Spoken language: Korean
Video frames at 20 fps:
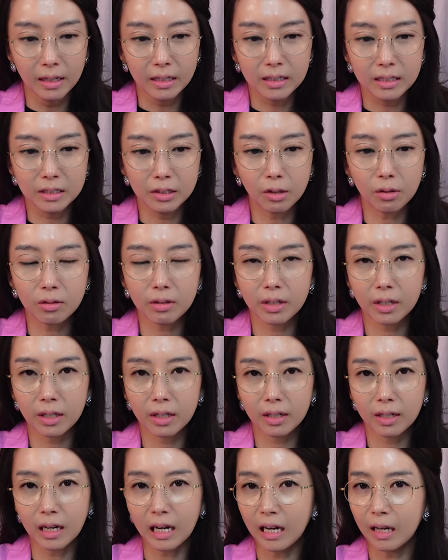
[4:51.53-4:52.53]

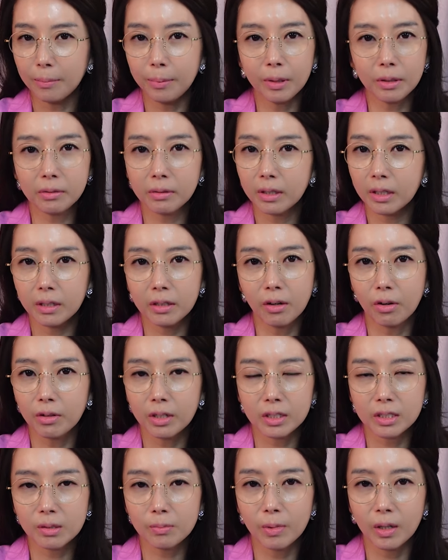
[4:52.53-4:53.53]
그렇게 가볍게
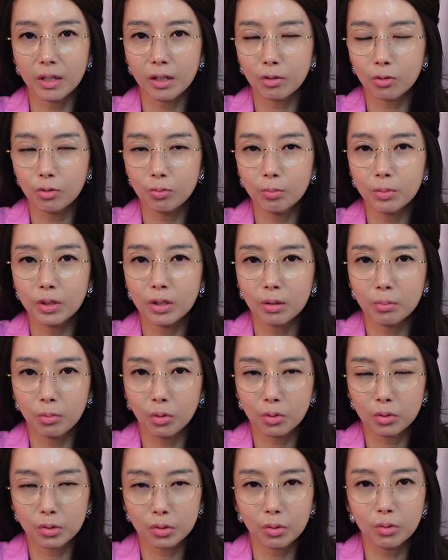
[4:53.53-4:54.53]
여기지 마라 국민의
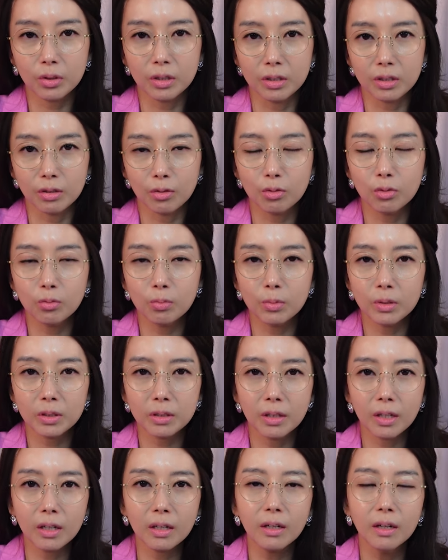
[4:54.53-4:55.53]
목소리를
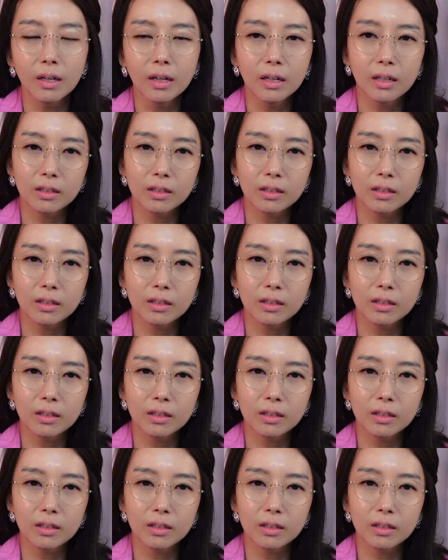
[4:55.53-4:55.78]
국민의